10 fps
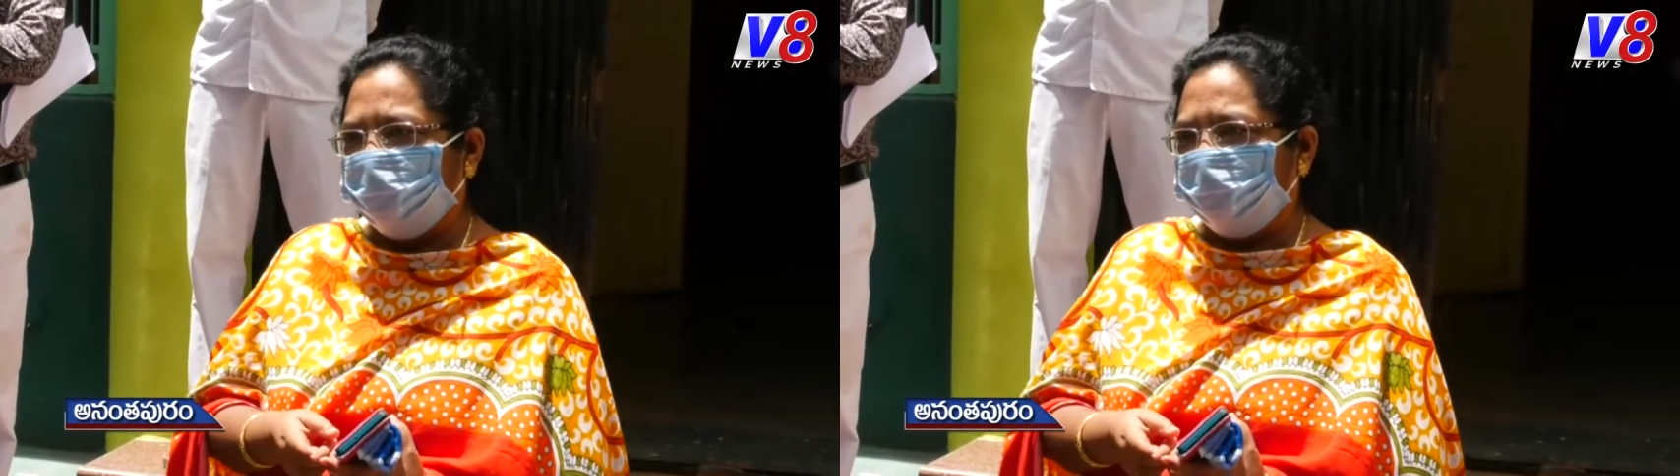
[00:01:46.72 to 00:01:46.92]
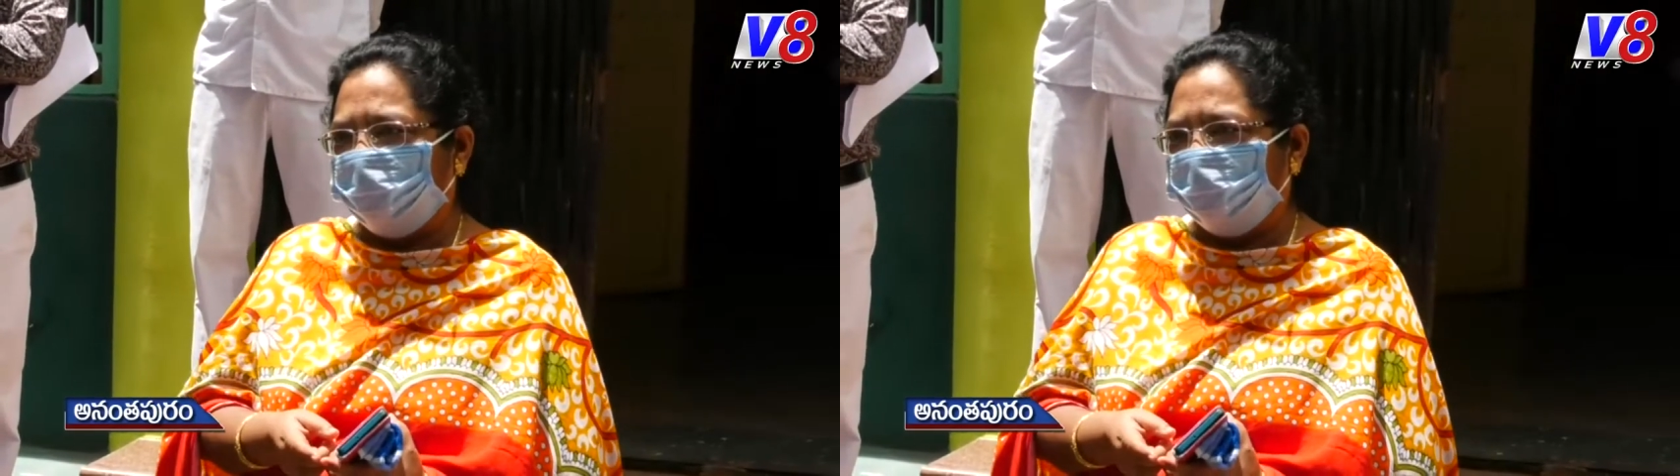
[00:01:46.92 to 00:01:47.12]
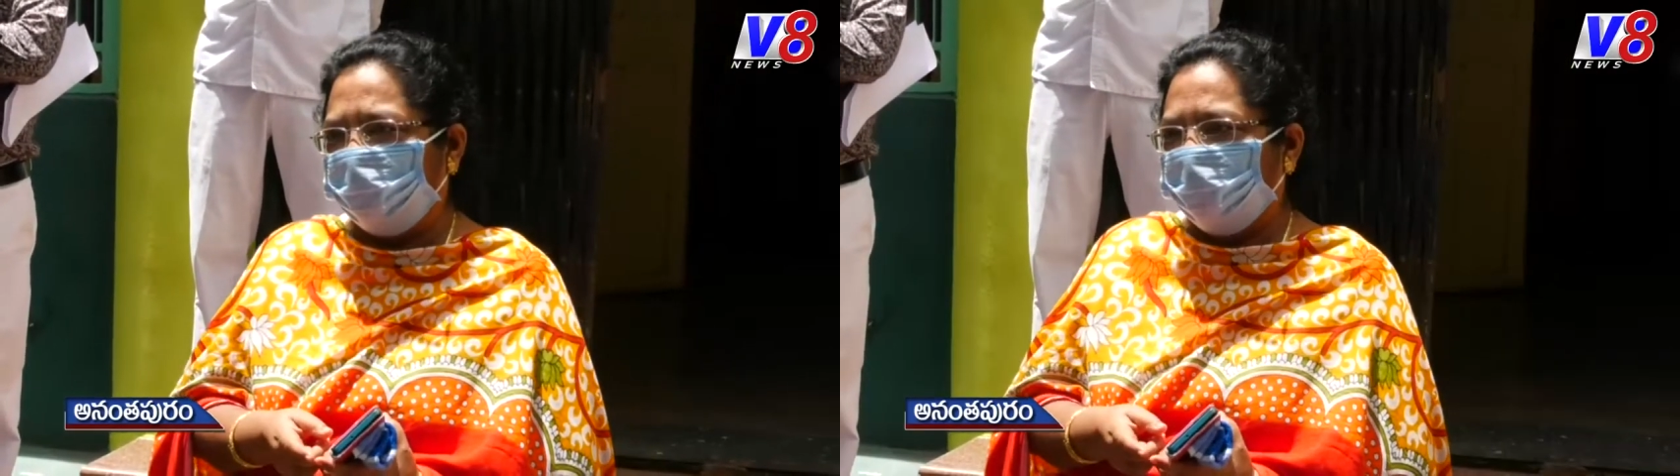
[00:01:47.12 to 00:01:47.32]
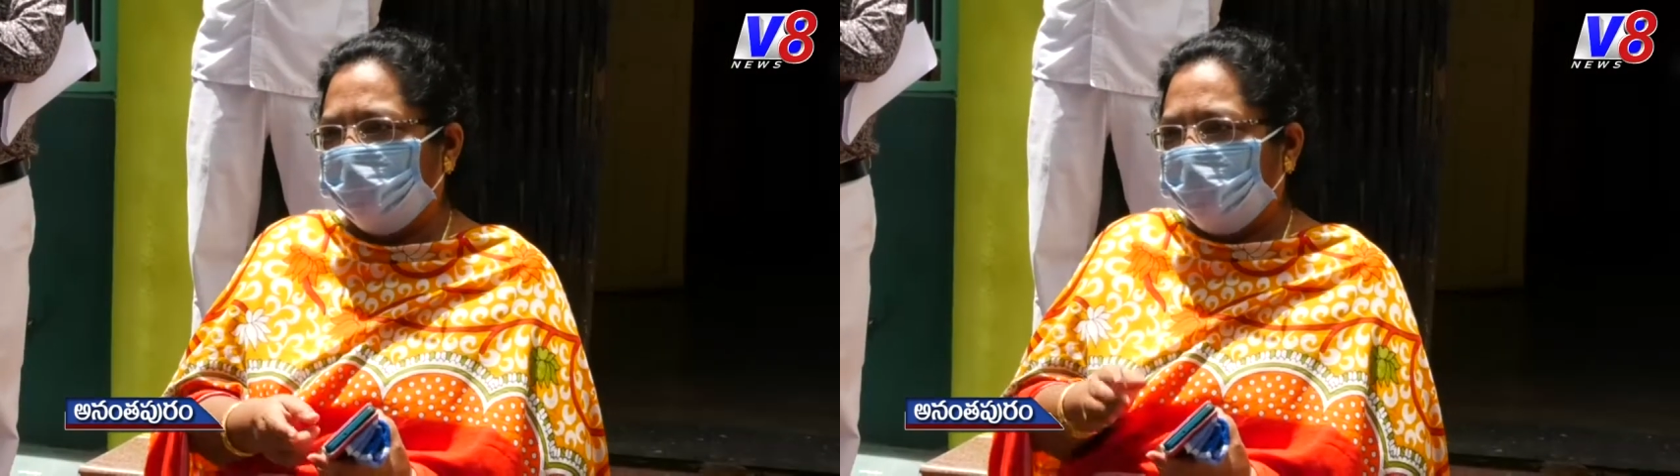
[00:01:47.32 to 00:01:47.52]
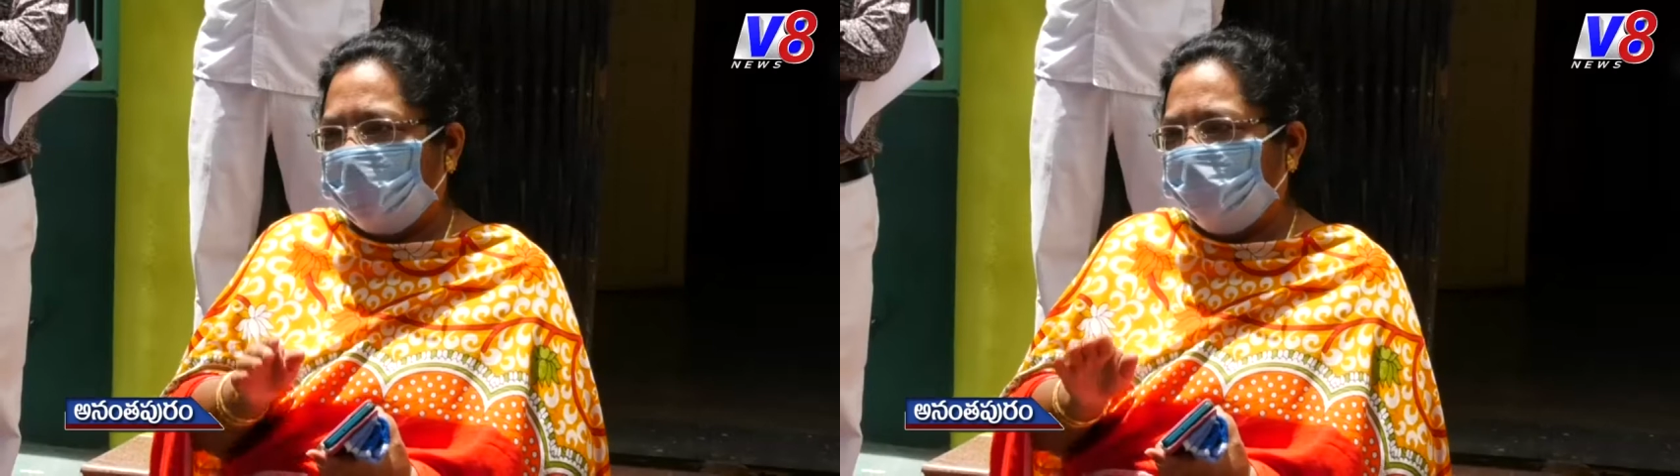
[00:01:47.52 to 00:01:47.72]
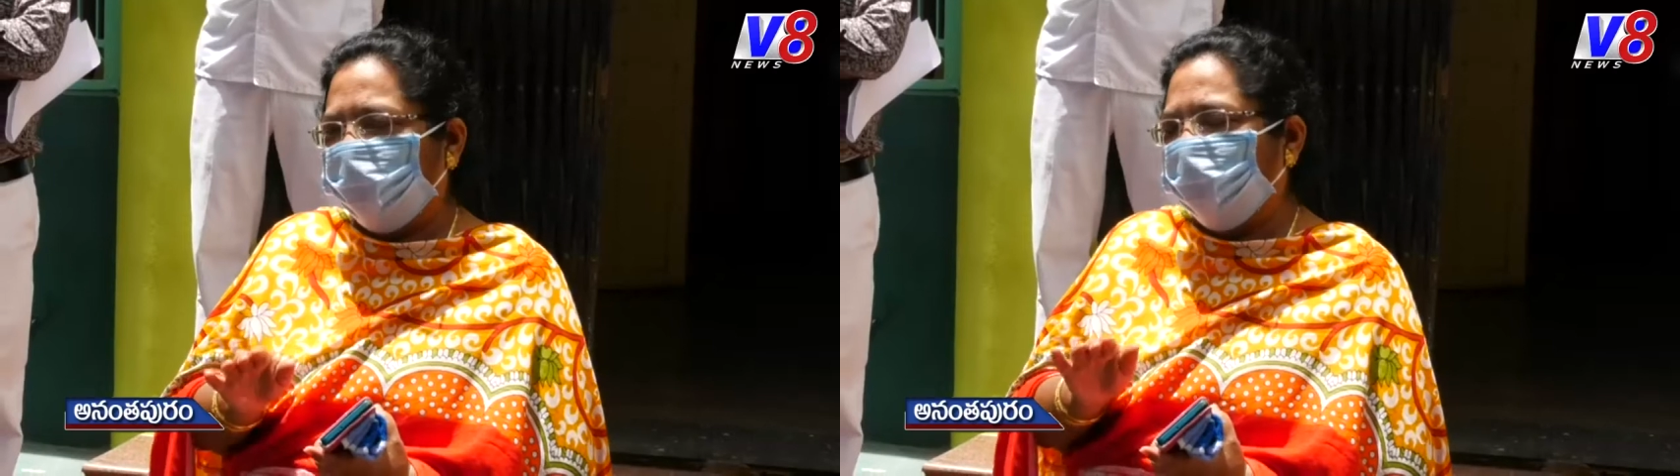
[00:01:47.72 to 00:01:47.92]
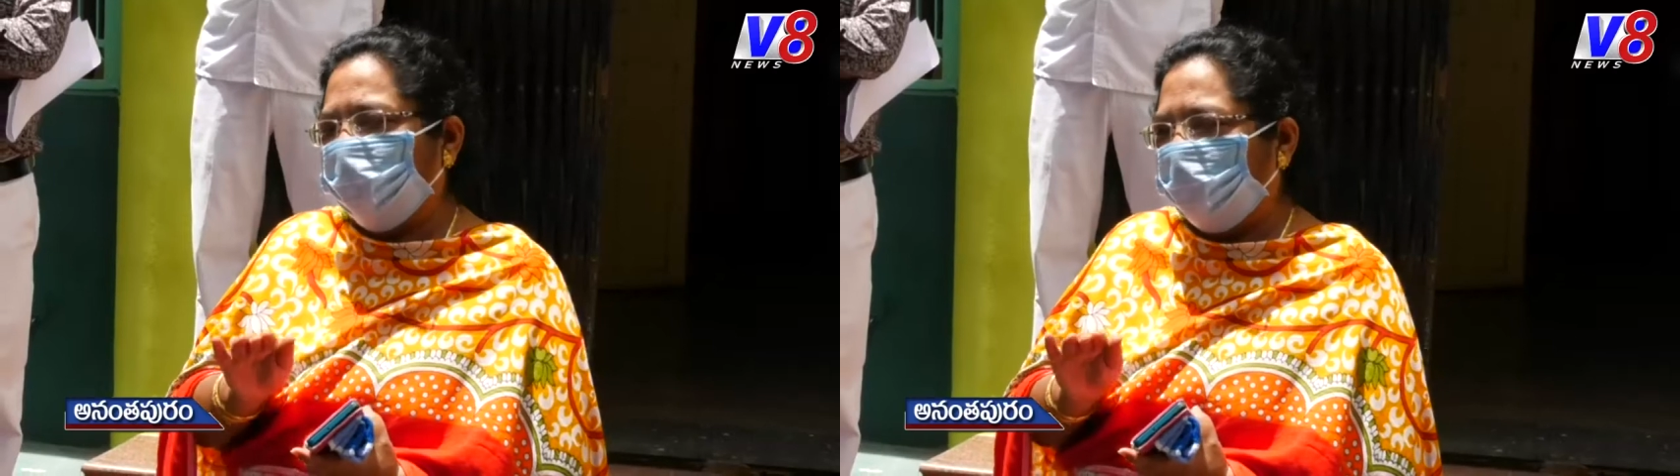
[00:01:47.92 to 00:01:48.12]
జరిగింది కాకపోతే